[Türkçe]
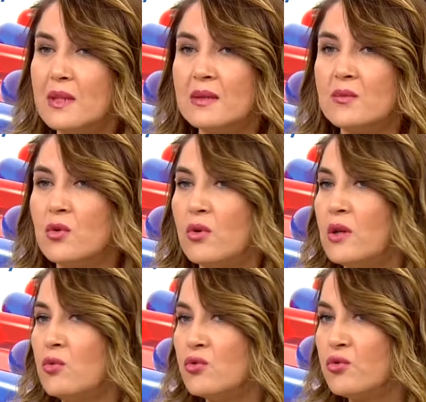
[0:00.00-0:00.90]
bakımı
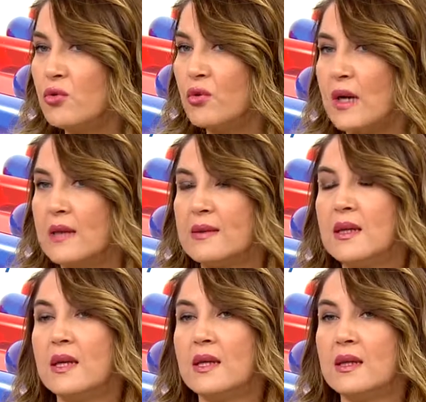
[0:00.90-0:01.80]
öyle uzun olan,
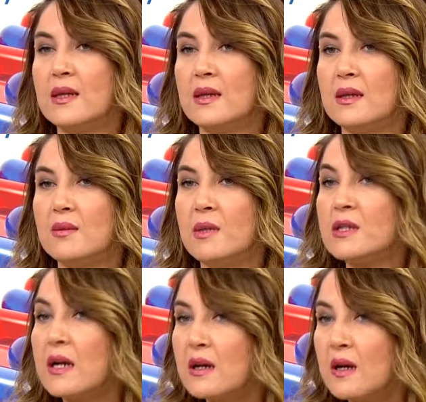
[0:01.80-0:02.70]
e,
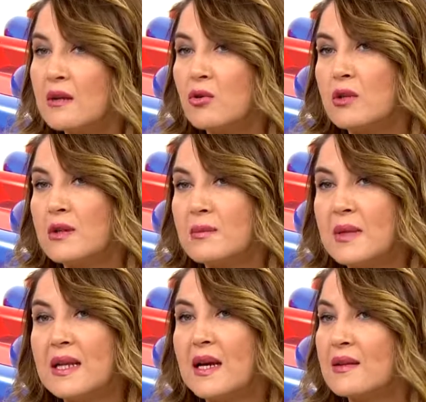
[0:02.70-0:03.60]
meşakkatli olan
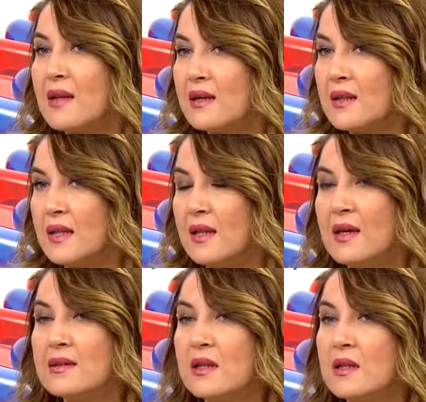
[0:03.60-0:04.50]
ameliyatlar değil.
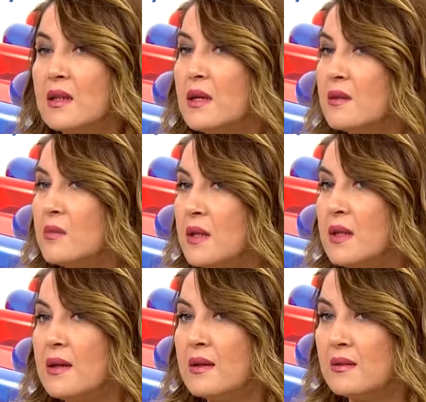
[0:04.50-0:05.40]
Hastanede yatmayı
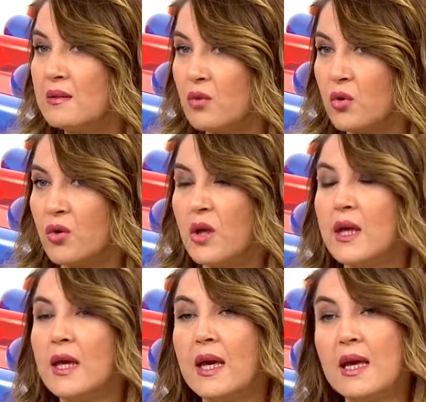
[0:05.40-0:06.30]
gerektirmiyor.
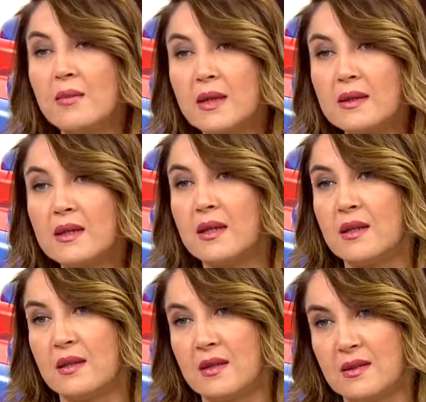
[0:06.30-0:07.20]
Elbette
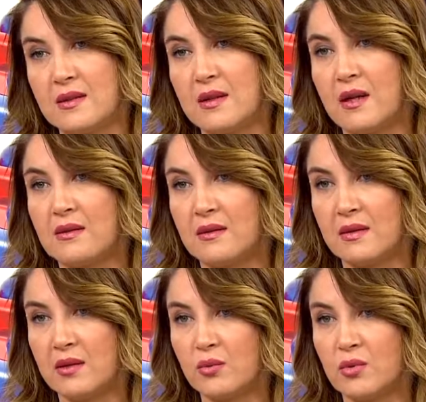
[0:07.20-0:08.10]
genel anestezi
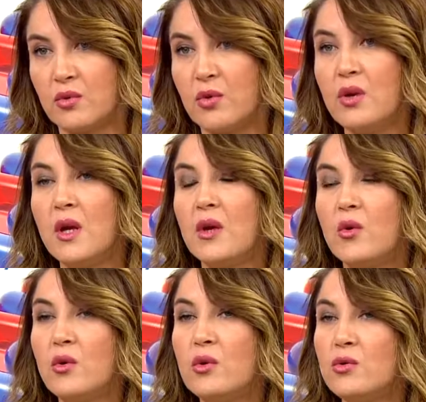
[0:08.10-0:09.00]
altında yapılıyor.
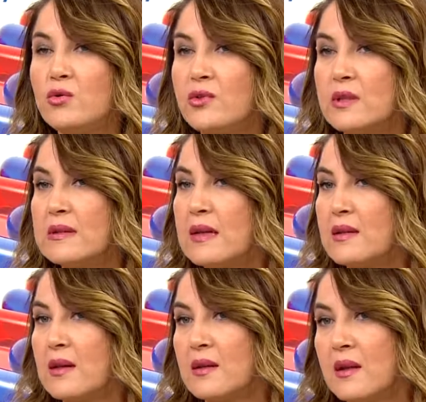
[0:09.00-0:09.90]
Öyle olunca da
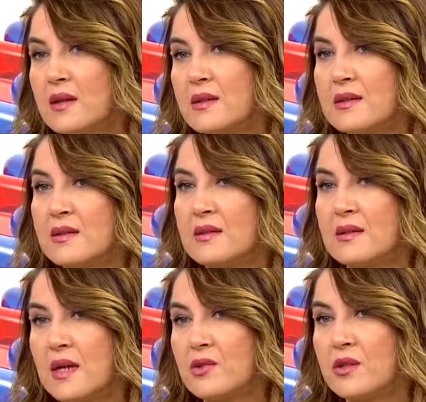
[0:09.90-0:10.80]
zaten ağrısızı,
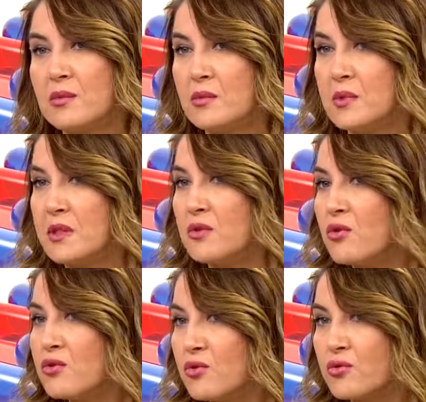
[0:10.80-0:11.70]
sancı gibi bir şey
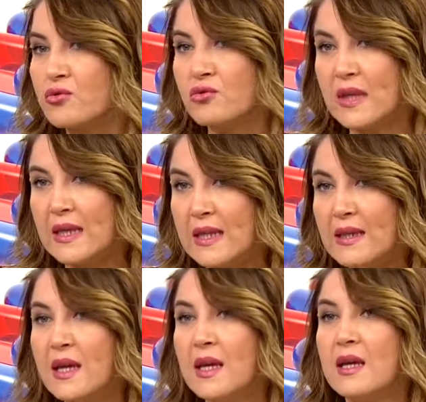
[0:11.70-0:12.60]
söz konusu
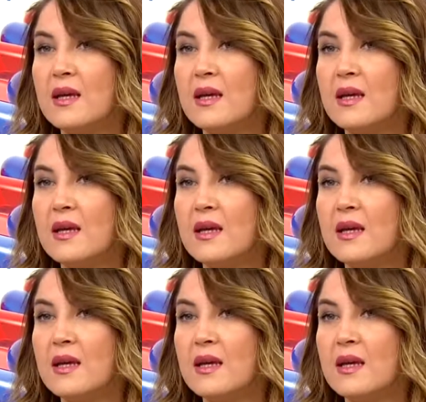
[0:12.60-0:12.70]
değil.